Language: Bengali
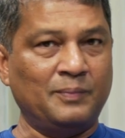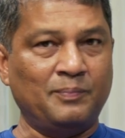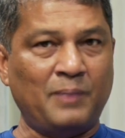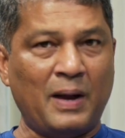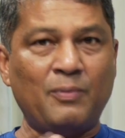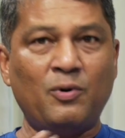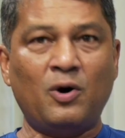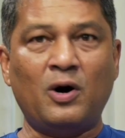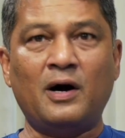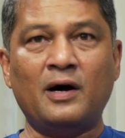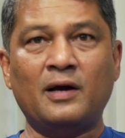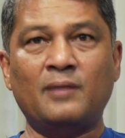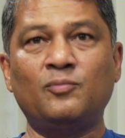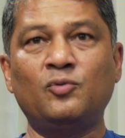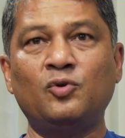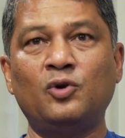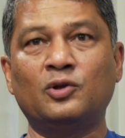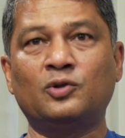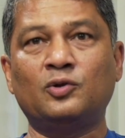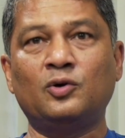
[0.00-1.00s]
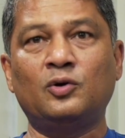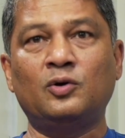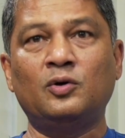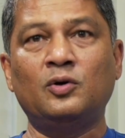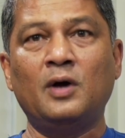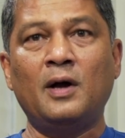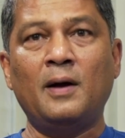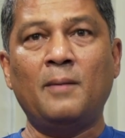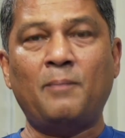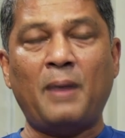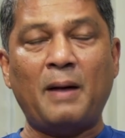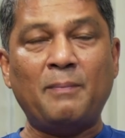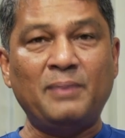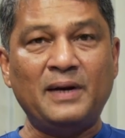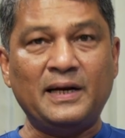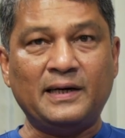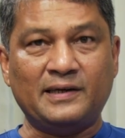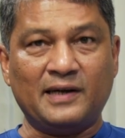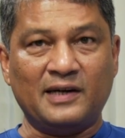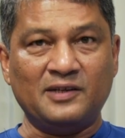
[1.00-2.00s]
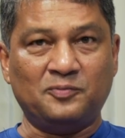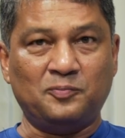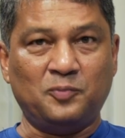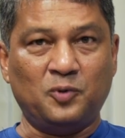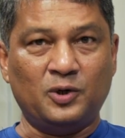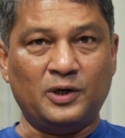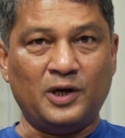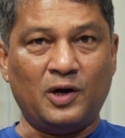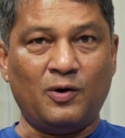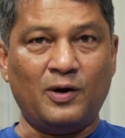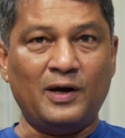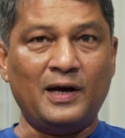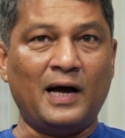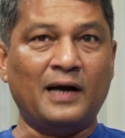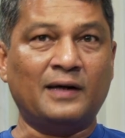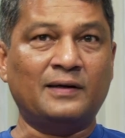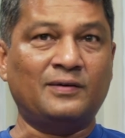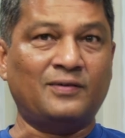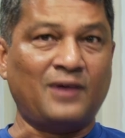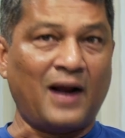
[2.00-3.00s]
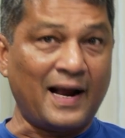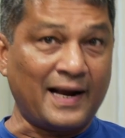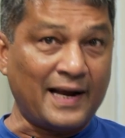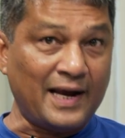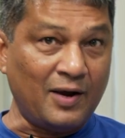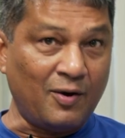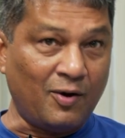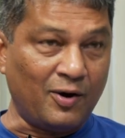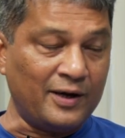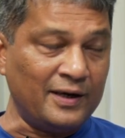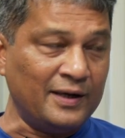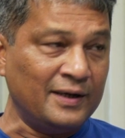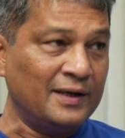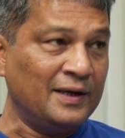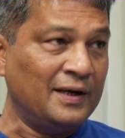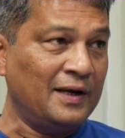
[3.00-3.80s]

ব্যবহার মূলত পাবলিক ট্রান্সপোর্টে হয় আর ট্রাকে হয়